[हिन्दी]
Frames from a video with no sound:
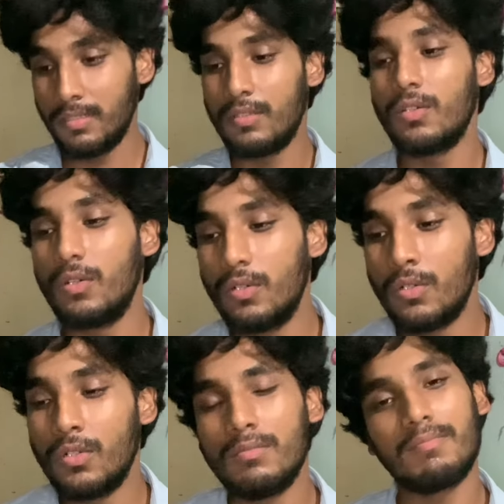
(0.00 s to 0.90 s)
तो
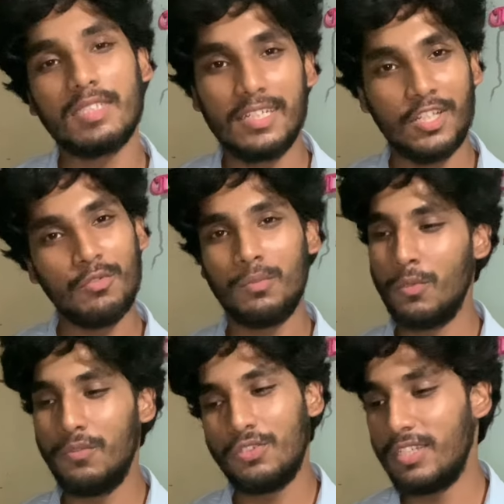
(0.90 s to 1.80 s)
ये वो
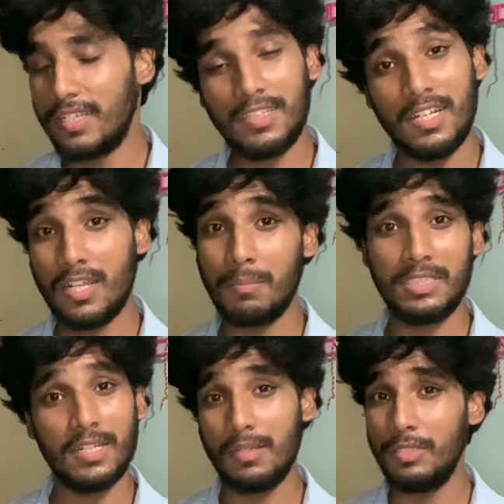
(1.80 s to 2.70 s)
मूवी तो जाके थिएटर पे
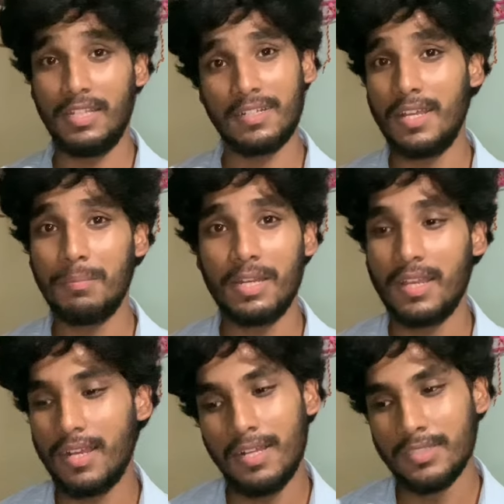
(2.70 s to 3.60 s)
जाके अभी देखना ही
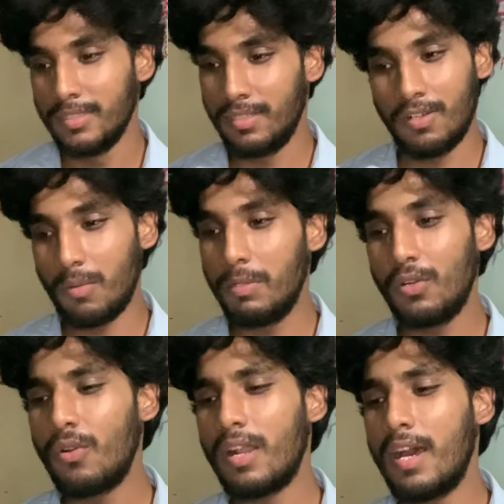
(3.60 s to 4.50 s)
पड़ेगा और
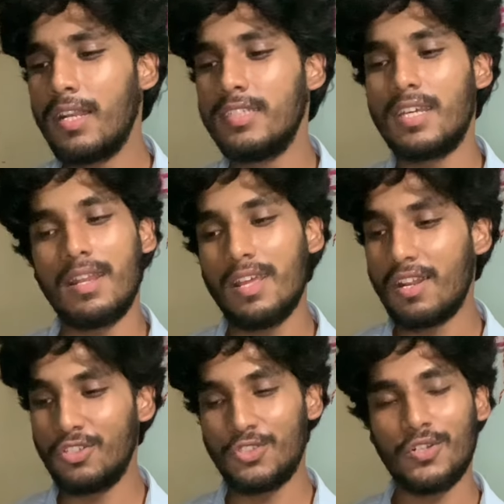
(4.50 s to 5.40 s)
बिल्कुल रहा नहीं जा रहा है
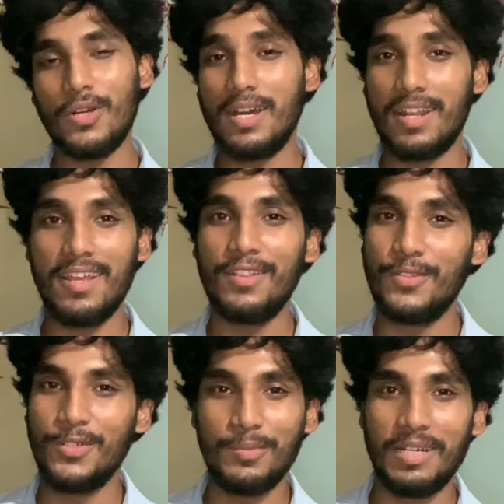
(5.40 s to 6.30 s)
राजा को आ रहा है
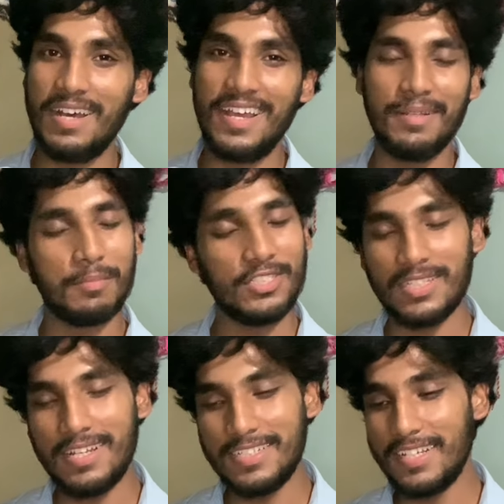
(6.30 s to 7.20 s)
तो भाई
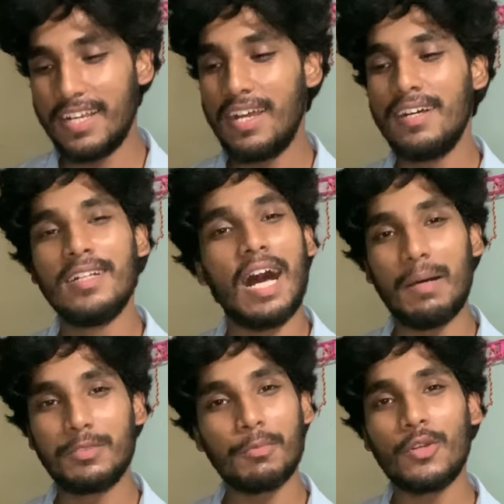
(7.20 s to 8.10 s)
मजा आ जाएगा आप
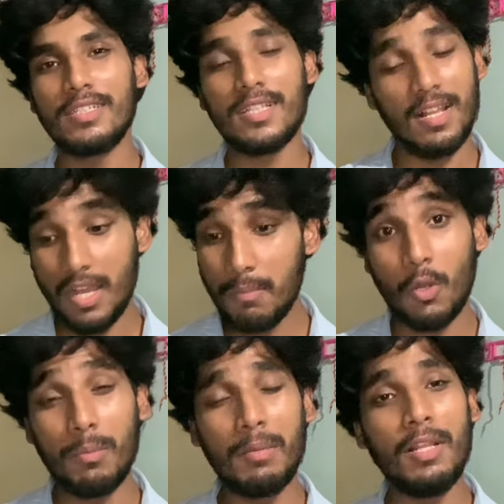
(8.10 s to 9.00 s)
सबको कैसा लगा आप
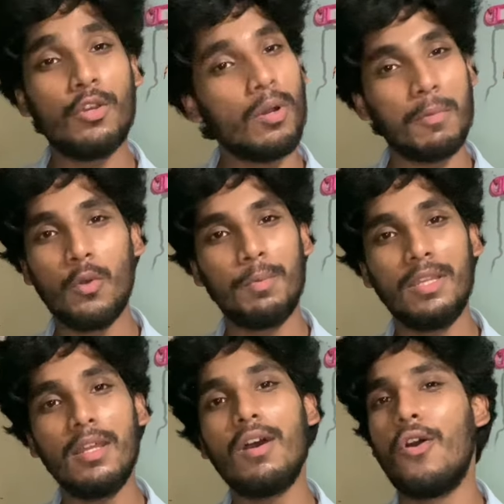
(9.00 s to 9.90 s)
कमेंट में लिखो अपना
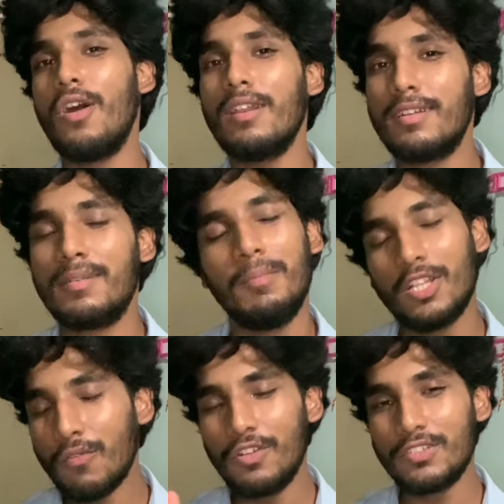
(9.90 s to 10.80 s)
ओपिनियन और
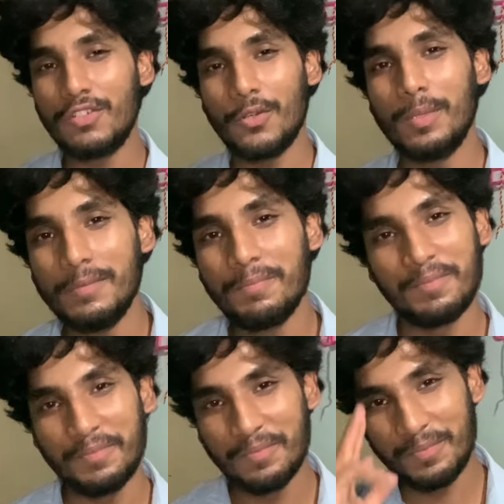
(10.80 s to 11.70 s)
मिलता हूँ नेक्स्ट वीडियो में
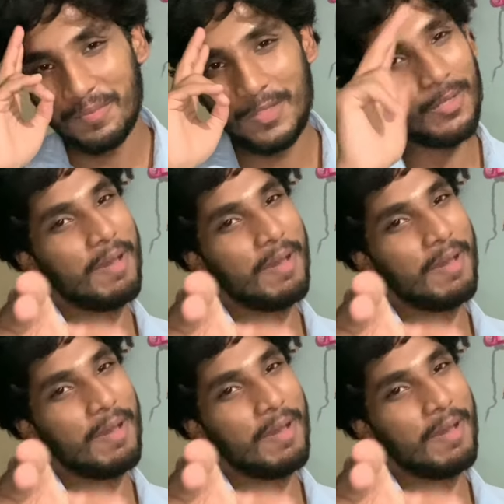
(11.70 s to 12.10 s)
गुड